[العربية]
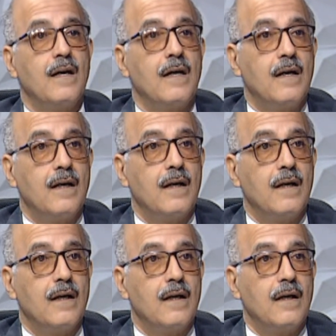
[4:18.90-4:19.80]

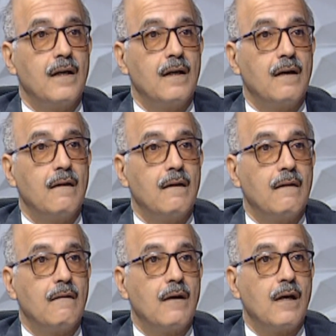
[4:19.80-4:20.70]

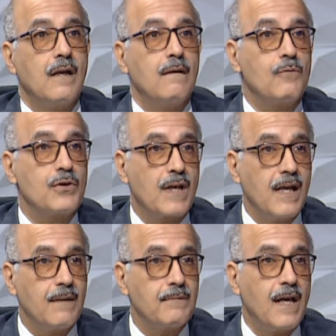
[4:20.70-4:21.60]
آه،
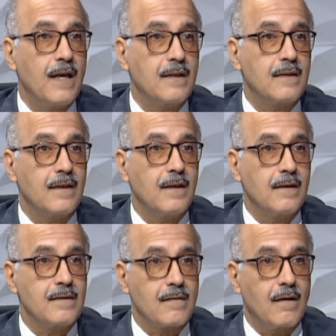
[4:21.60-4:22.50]
المشكلة بتاعت
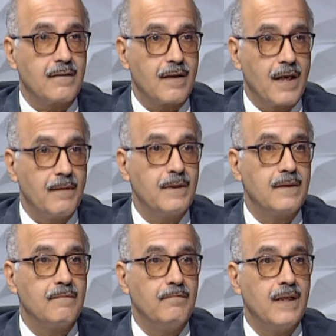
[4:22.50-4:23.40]
زراعة
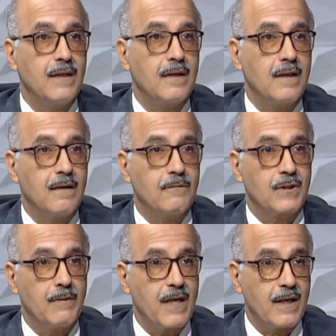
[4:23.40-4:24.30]
الكبد من
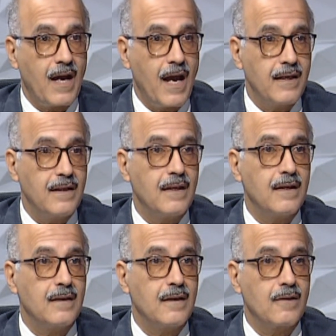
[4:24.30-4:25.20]
متبرع حي
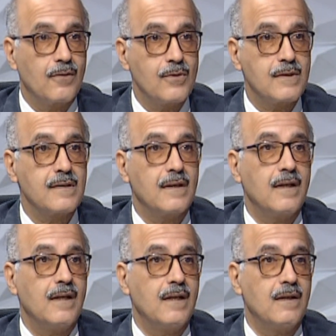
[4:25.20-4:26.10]
ان الجزء
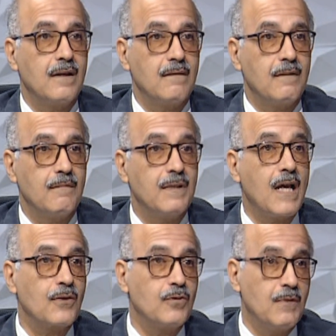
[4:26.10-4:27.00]
اللي
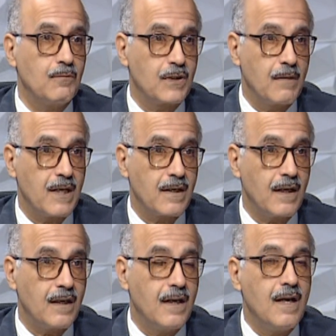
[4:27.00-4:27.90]
بناخده من
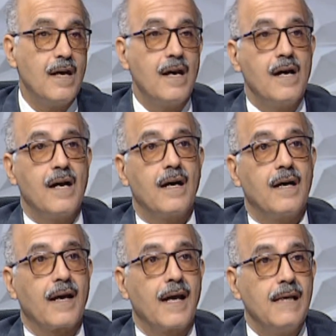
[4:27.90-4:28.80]
المتبرع
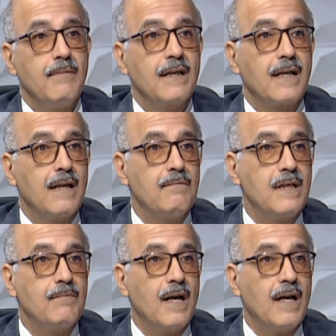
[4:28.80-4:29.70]
آه، غالبا كان
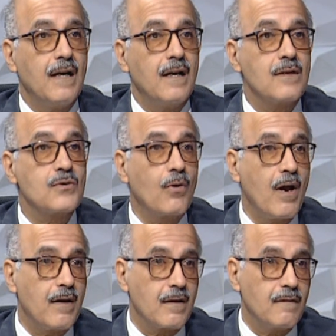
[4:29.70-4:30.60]
بيبقى
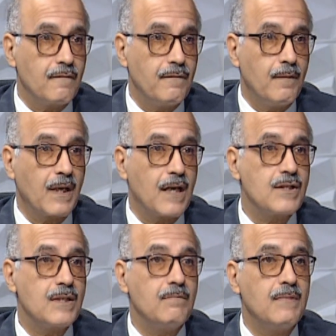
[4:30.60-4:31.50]
صغير فما
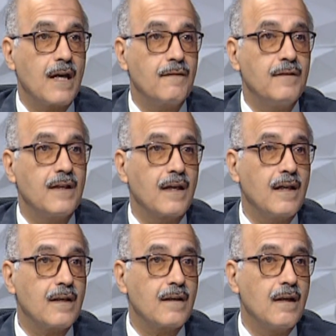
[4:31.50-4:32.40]
كانش بيكفي
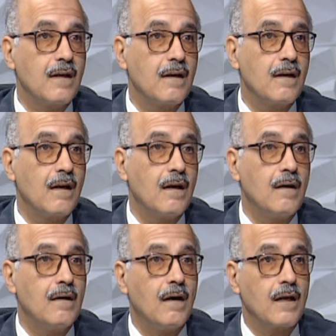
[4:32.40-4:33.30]
غير
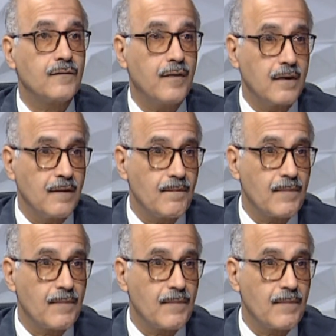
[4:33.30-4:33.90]
الأطفال